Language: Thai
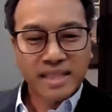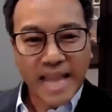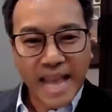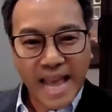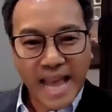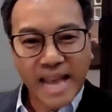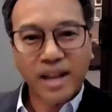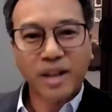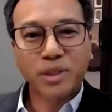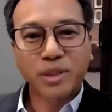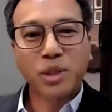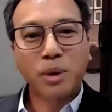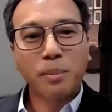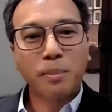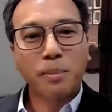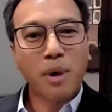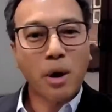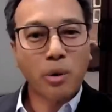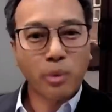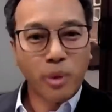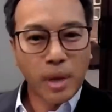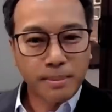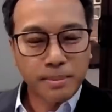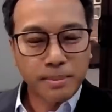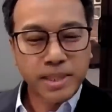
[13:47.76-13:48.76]
แต่ก็ต้องม
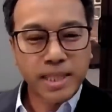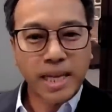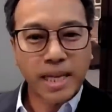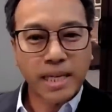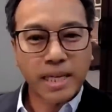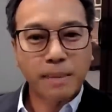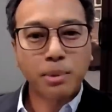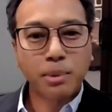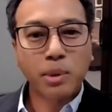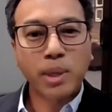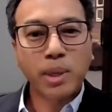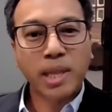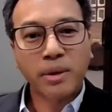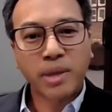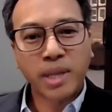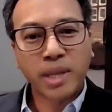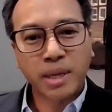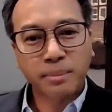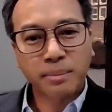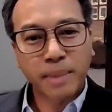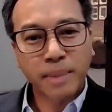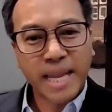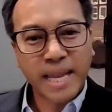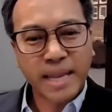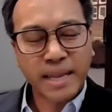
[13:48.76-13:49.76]
องความเสี่ยงนะเพราะเรา
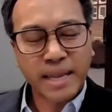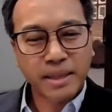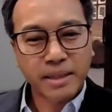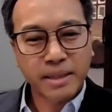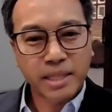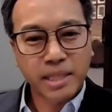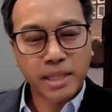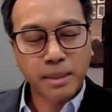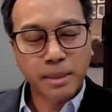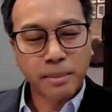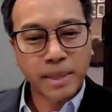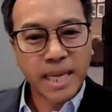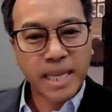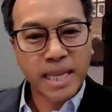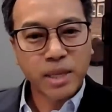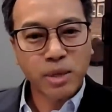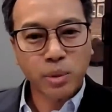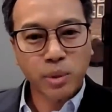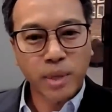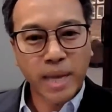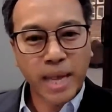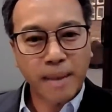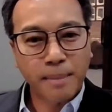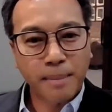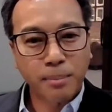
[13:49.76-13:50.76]
ยังไม่ได้ยังไม่ได้อ
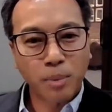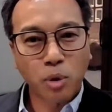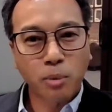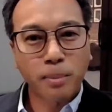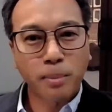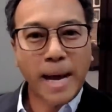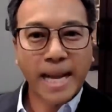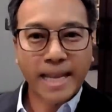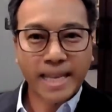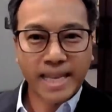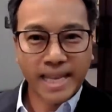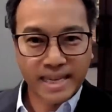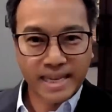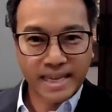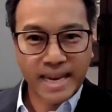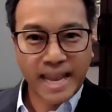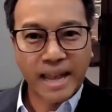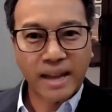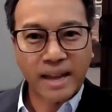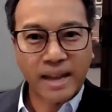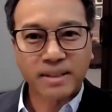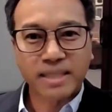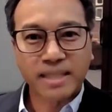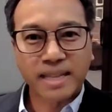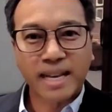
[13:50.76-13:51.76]
ยู่ใน bull market
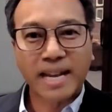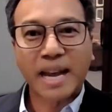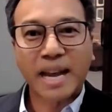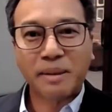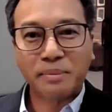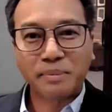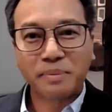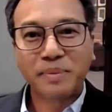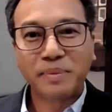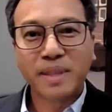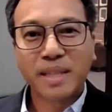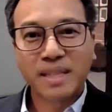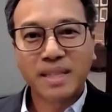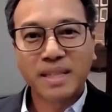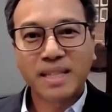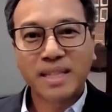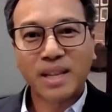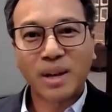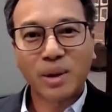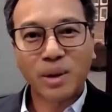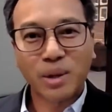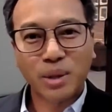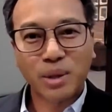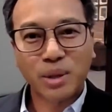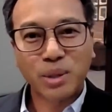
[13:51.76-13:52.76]
แล้วนะครับ
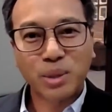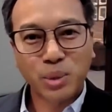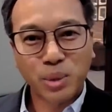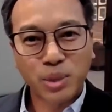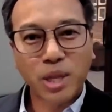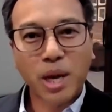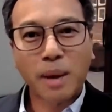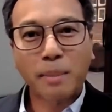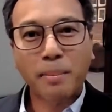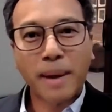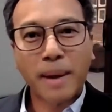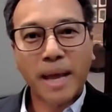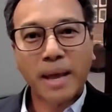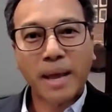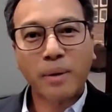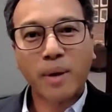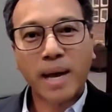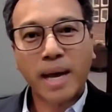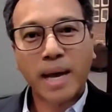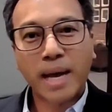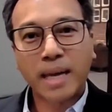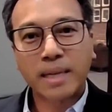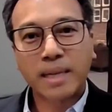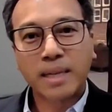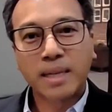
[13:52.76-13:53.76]
เราก็ต้องดูต่อไป
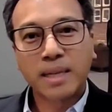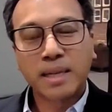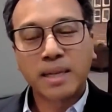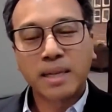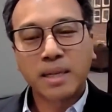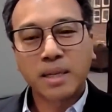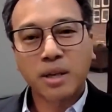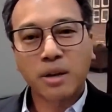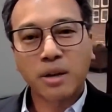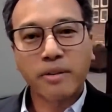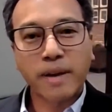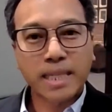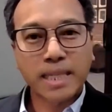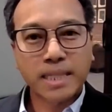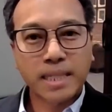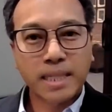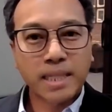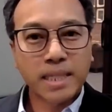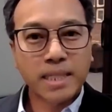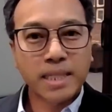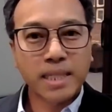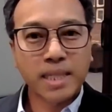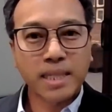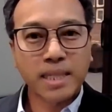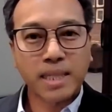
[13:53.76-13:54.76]
ว่า correction
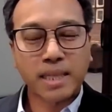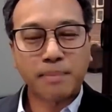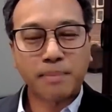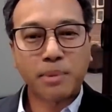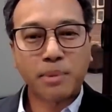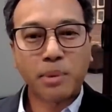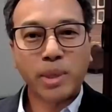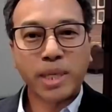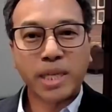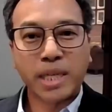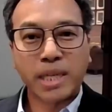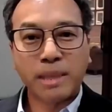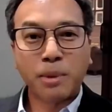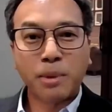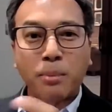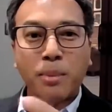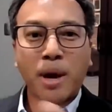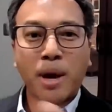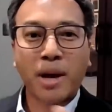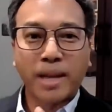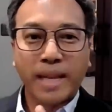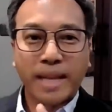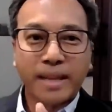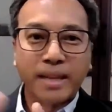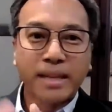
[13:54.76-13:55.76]
ที่จะเกิดเพราะว่าอย่างที่ผม
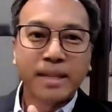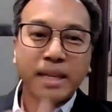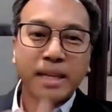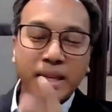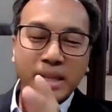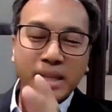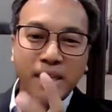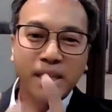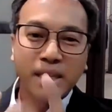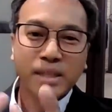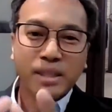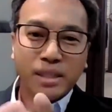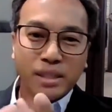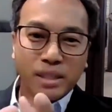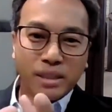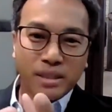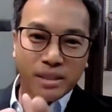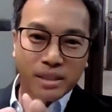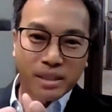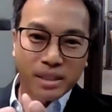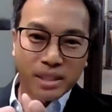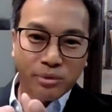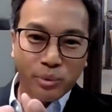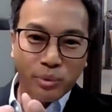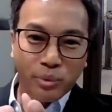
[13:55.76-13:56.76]
บอกไง
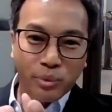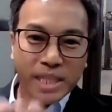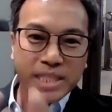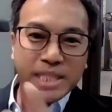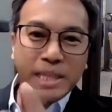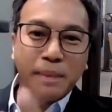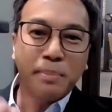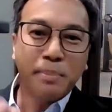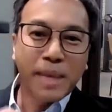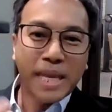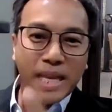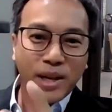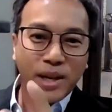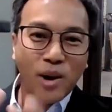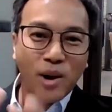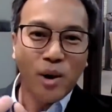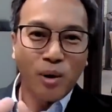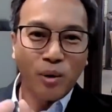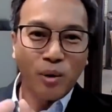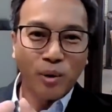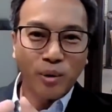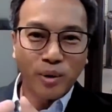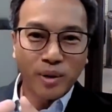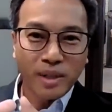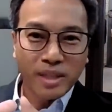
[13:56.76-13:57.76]
recipe ข
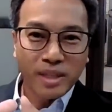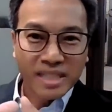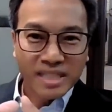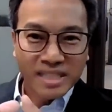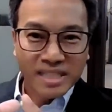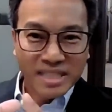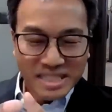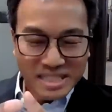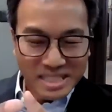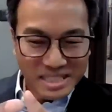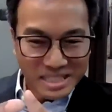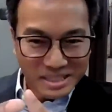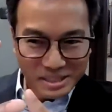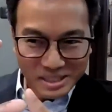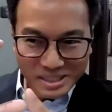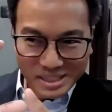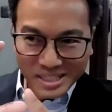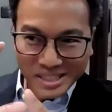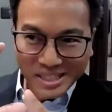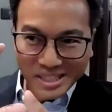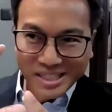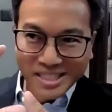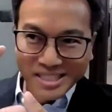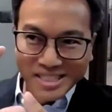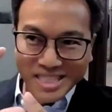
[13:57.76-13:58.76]
อง
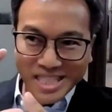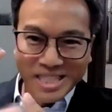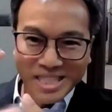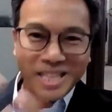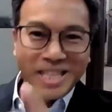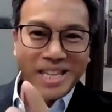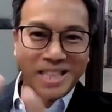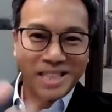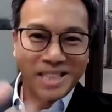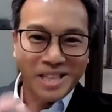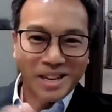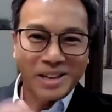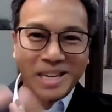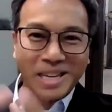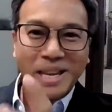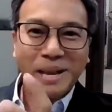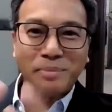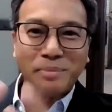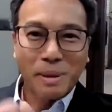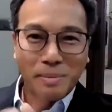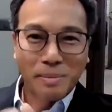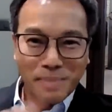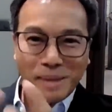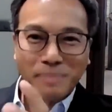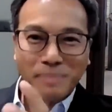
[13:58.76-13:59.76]
เศรษฐกิจตอนนี้
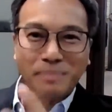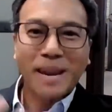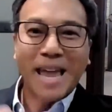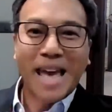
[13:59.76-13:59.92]
มันแป